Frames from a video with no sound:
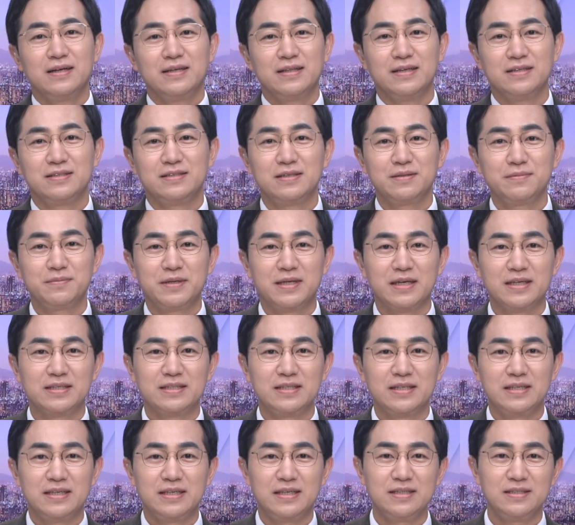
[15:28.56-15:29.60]
네,
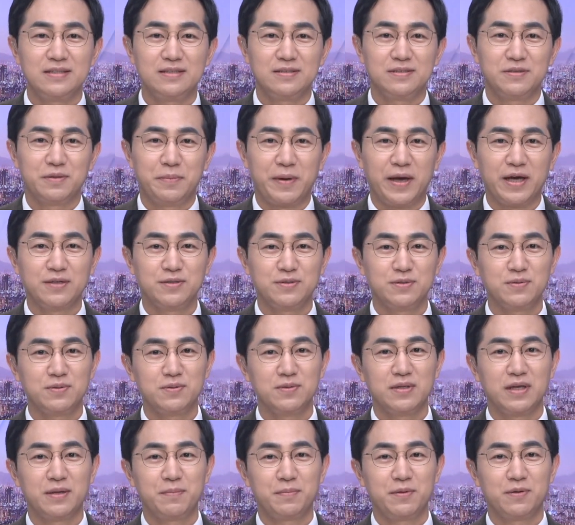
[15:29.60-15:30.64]
지금까지 히지쇼
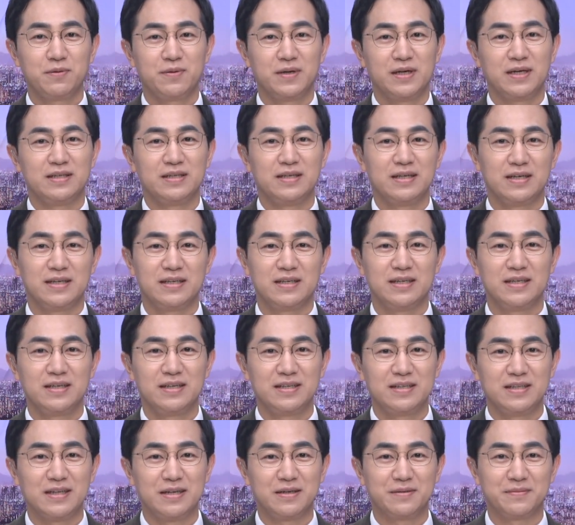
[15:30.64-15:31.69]
백종호 대표와 이야기
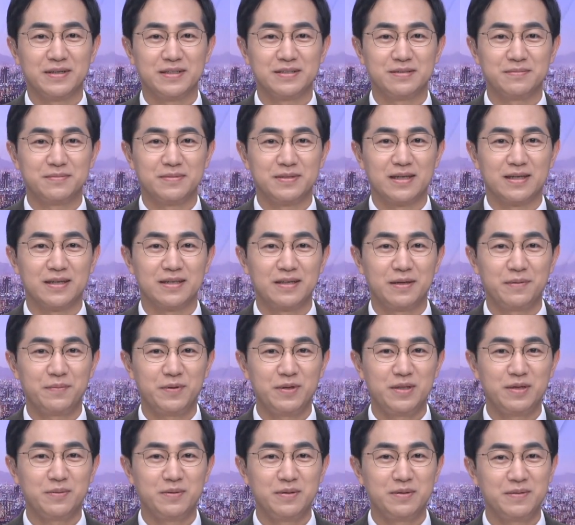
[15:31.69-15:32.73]
나눠봤습니다.
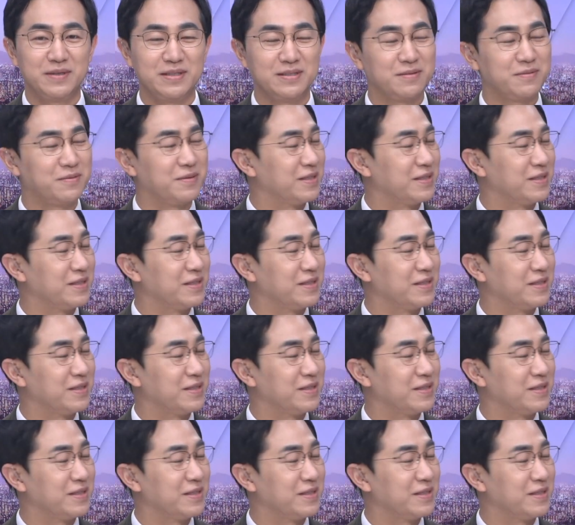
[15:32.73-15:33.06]
대표님 오늘 말씀